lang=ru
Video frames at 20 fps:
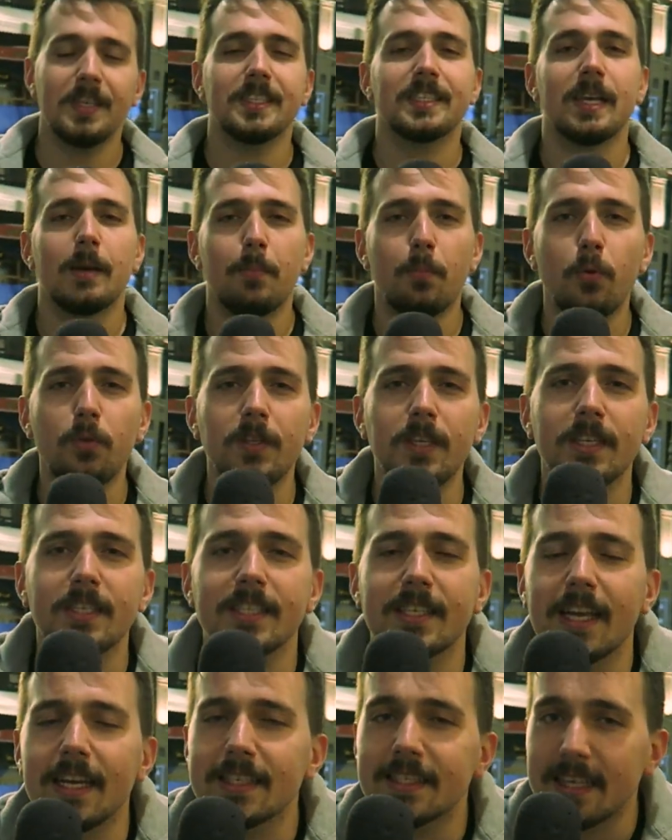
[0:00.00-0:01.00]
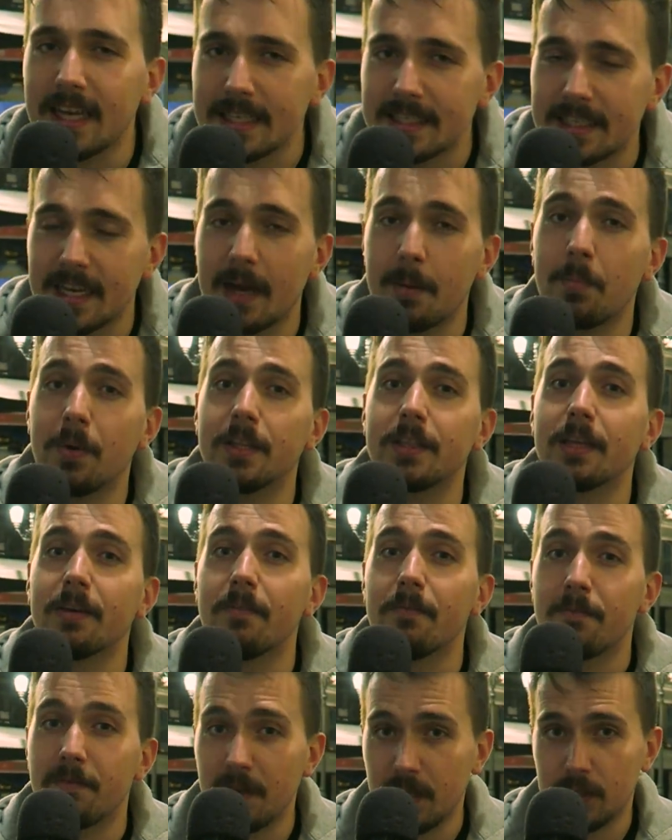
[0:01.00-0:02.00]
Не забудьте рассказать об
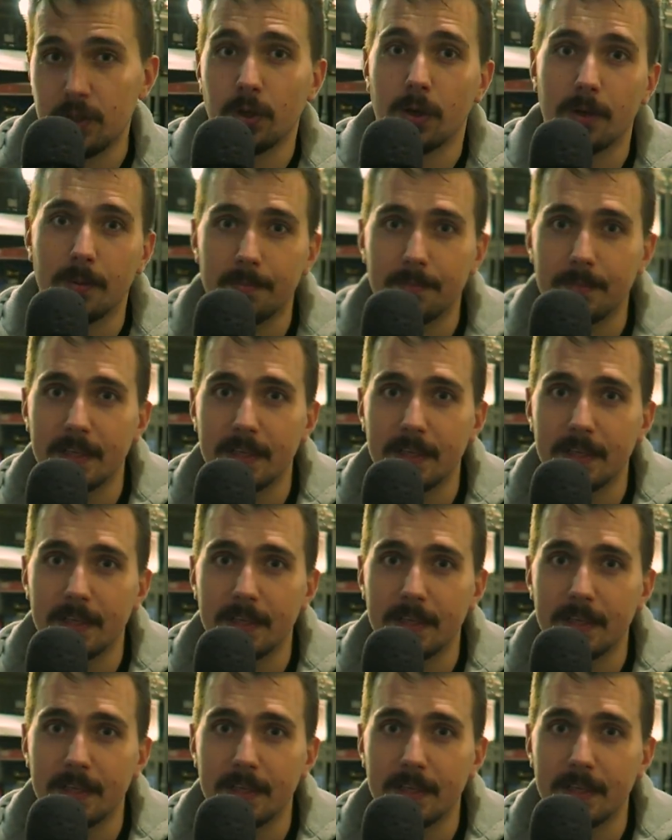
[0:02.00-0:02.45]
этом видео.